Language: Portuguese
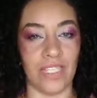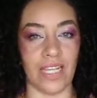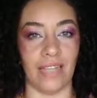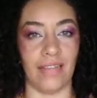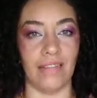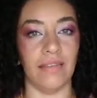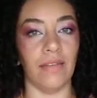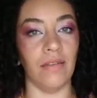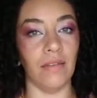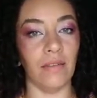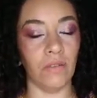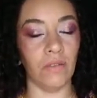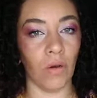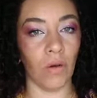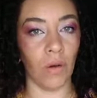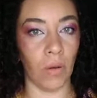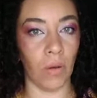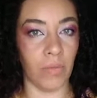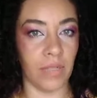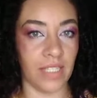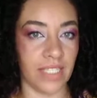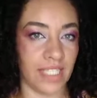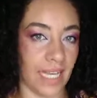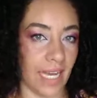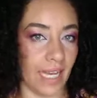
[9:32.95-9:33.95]
uma
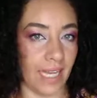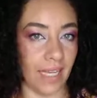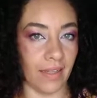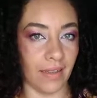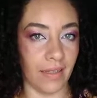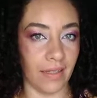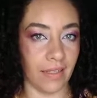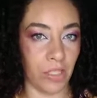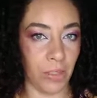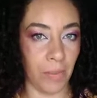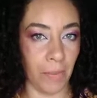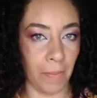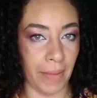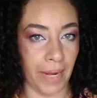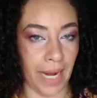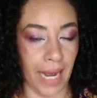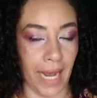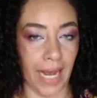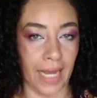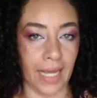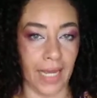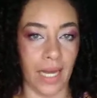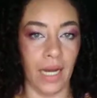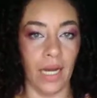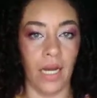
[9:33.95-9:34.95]
saia que você pode usar
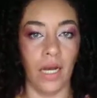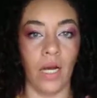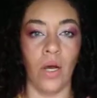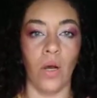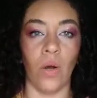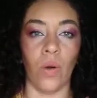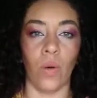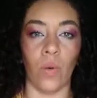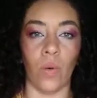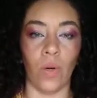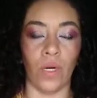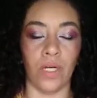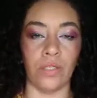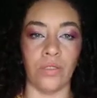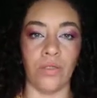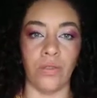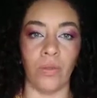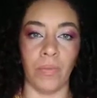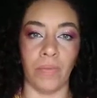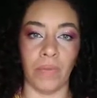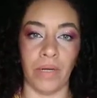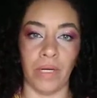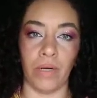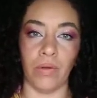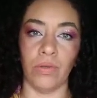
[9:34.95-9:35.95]
tanto como
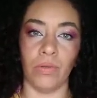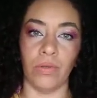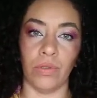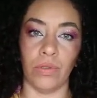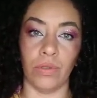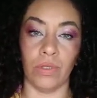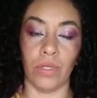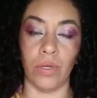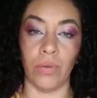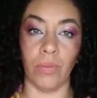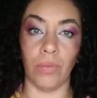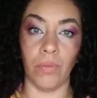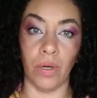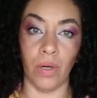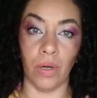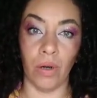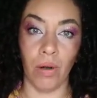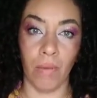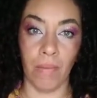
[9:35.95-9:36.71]
saída de praia,